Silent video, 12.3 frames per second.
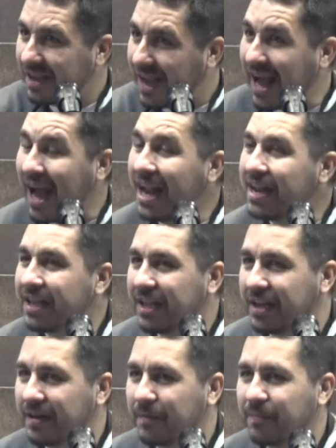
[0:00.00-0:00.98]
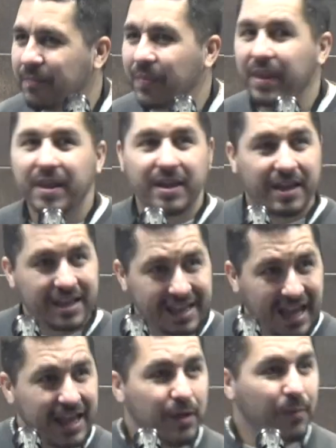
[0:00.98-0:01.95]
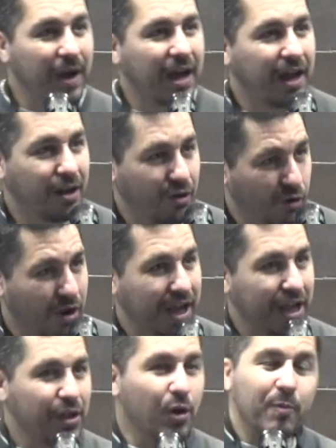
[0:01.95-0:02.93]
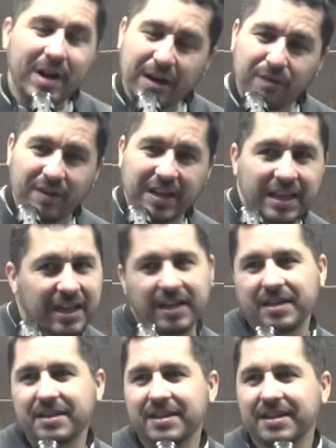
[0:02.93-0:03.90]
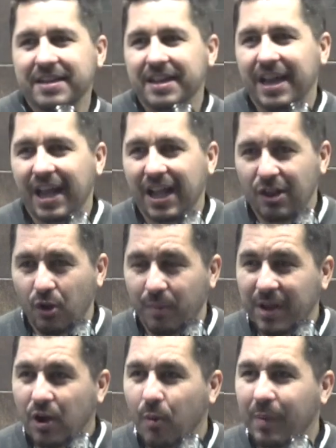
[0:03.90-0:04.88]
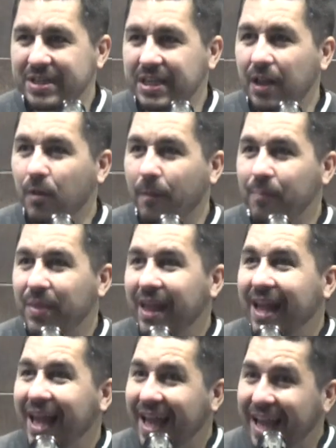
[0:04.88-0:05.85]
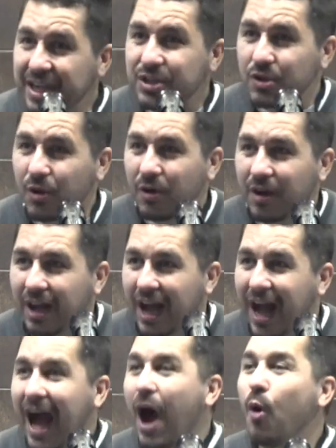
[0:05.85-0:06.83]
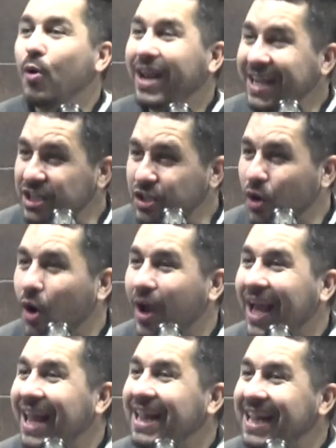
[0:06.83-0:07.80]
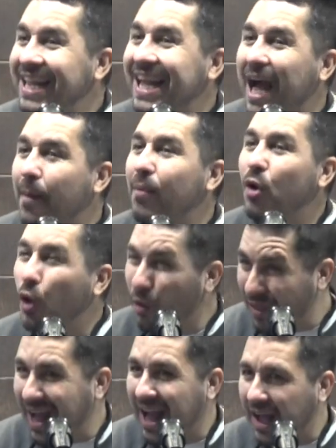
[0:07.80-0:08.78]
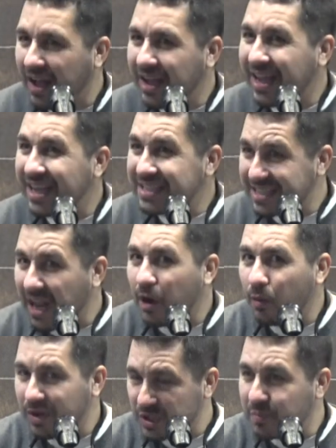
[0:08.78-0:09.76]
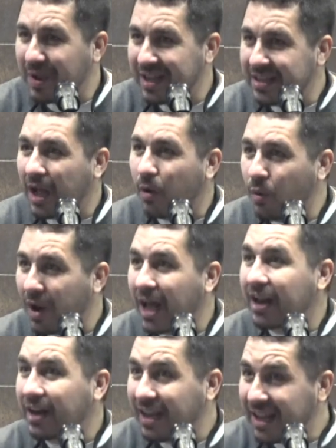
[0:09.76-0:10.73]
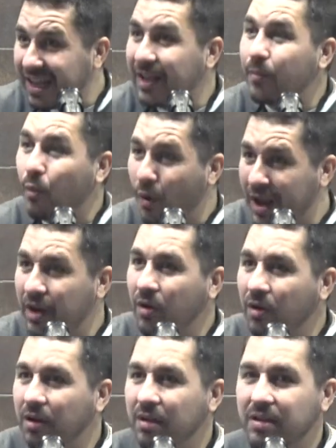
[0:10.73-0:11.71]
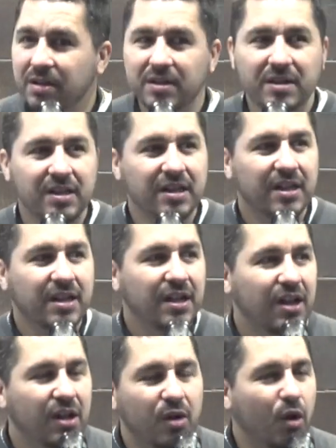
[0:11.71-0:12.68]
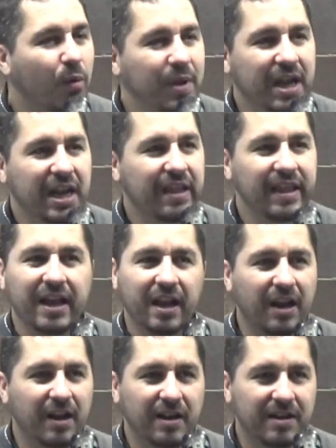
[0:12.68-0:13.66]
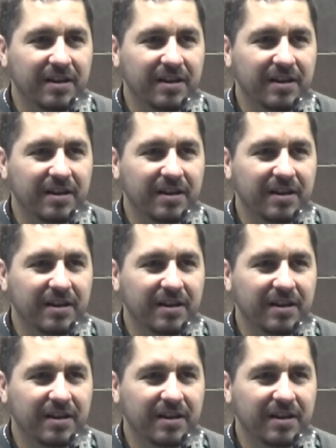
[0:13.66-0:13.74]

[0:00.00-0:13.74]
a alguien, y ahí va lo que yo me refería, el domingo pasado, eso, aun eso que el diablo da, que es algo espectacular y bueno, no viene de él.